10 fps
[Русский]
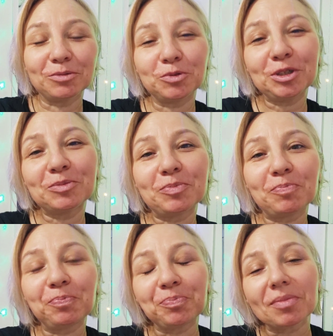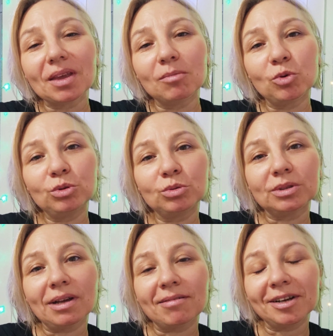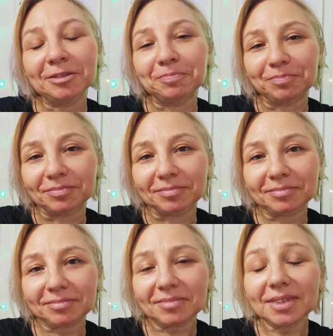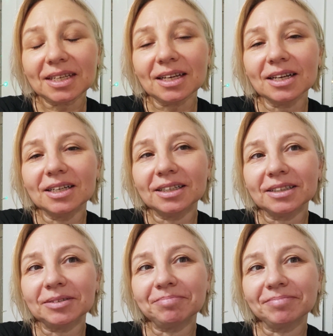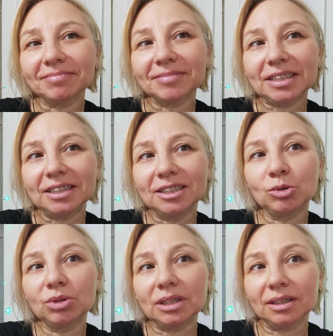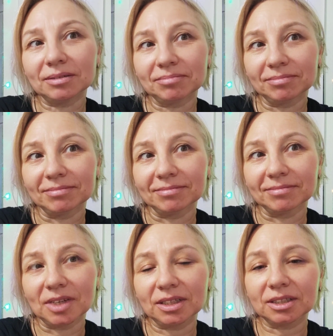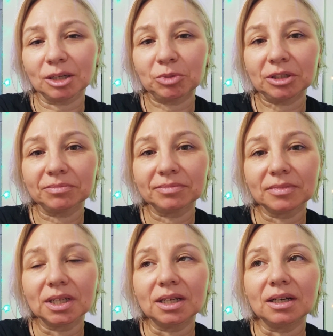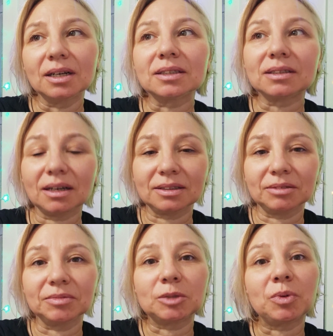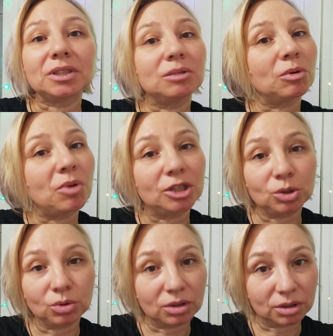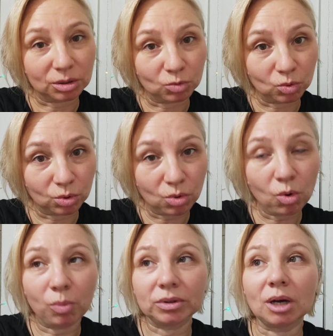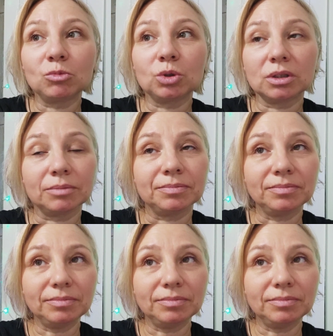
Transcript: И будем, буду узнавать Эм, и другие рецепты. Кстати, спасибо большое этому уроку, потому что